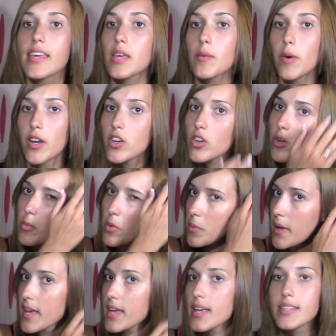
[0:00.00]
Y bueno, como
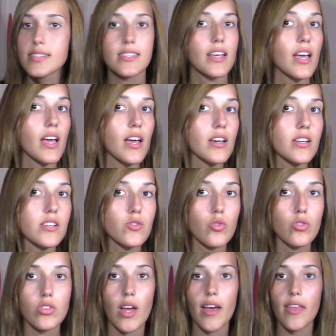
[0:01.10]
veis este
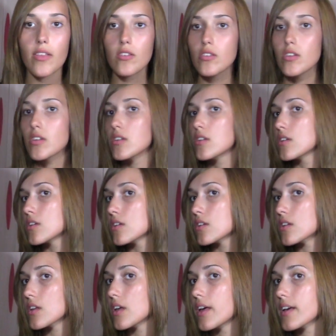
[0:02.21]
resultado,
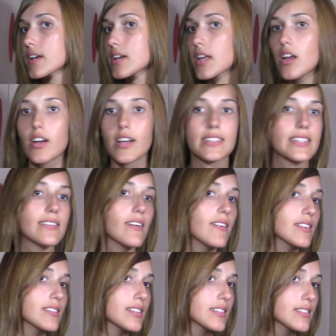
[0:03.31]
creo que se ve
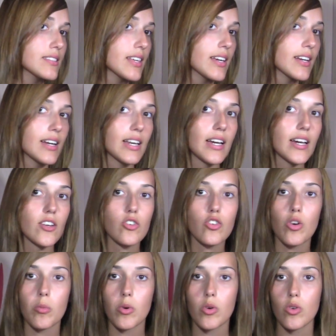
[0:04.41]
bastante claro
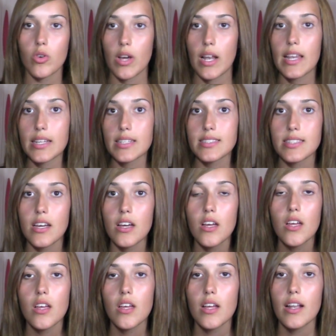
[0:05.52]
como alisa,
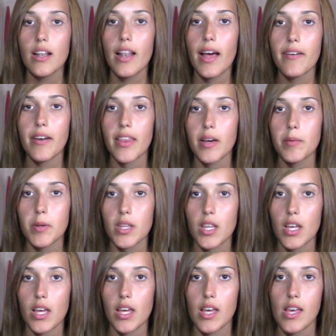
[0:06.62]
la verdad
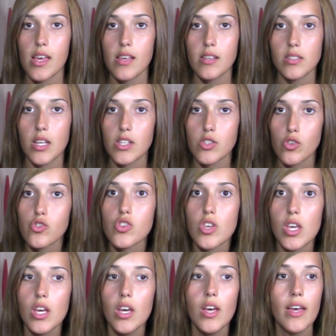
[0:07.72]
porque eso
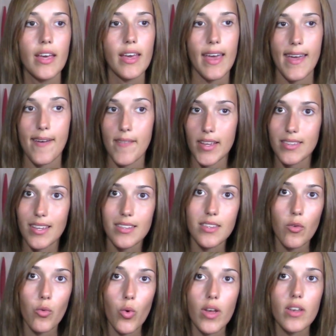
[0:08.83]
sí, es
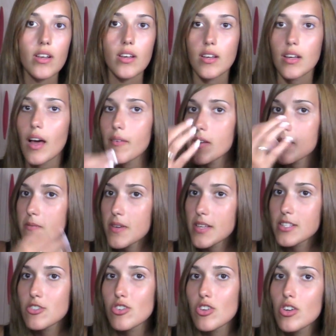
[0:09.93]
bastante buena, habéis
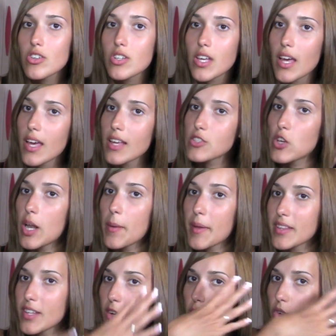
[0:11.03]
visto que
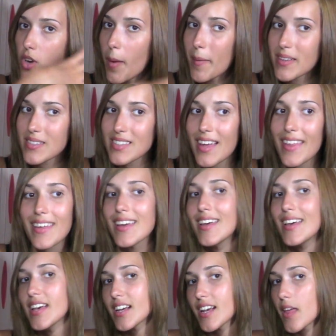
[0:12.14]
solamente con una pasada
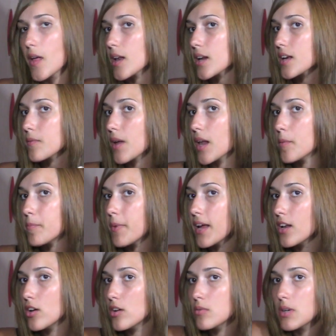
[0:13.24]
queda el,
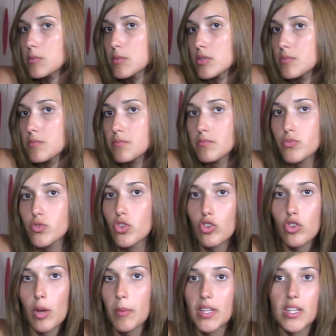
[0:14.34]
pelo, vamos,
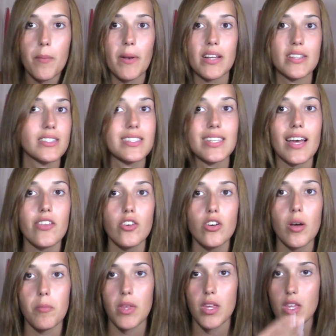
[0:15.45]
totalmente planchado,
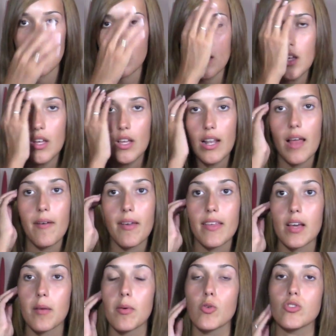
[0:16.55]
a mí la
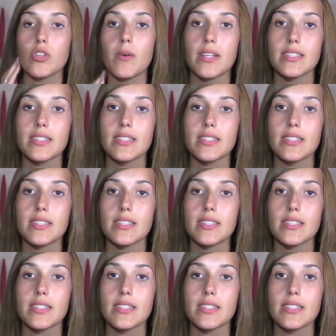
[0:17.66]
verdad que me gusta